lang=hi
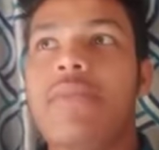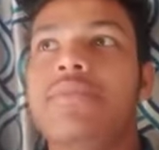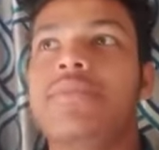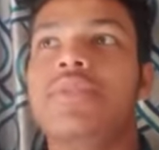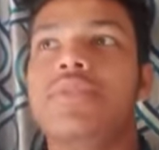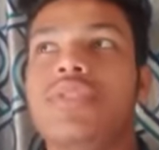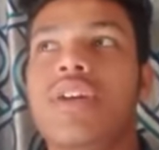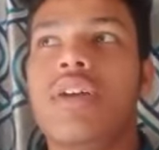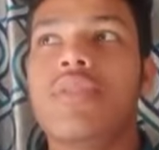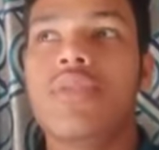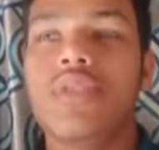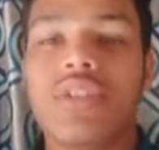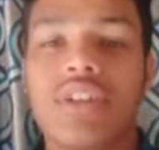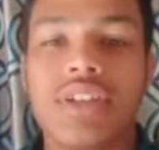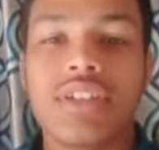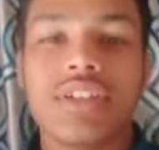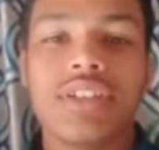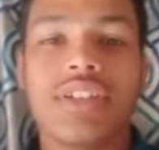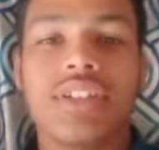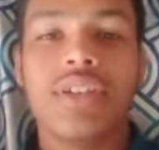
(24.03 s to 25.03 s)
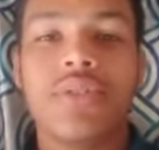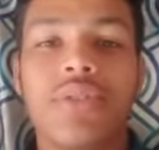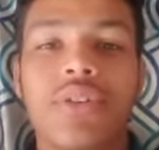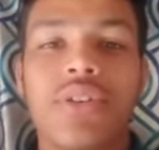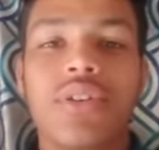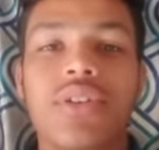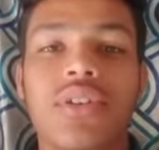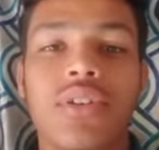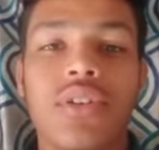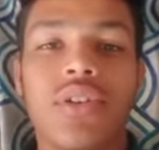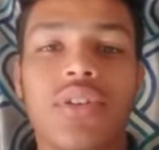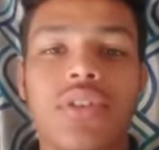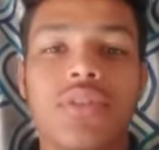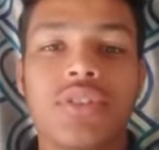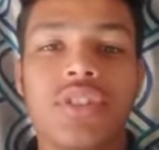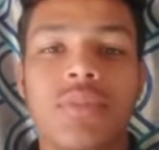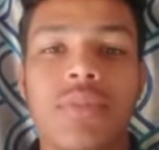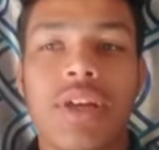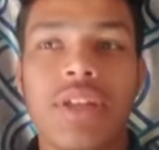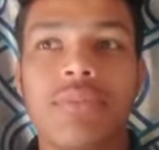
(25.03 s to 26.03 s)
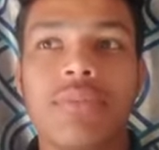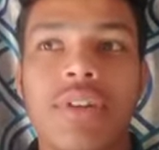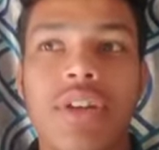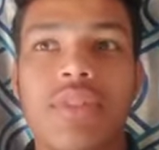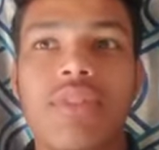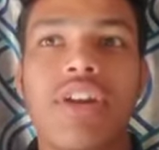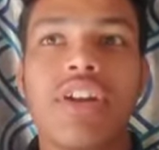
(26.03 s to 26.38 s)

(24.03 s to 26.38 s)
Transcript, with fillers: आप जो डाउनलोड करते थे वीडियो और उसके बाद में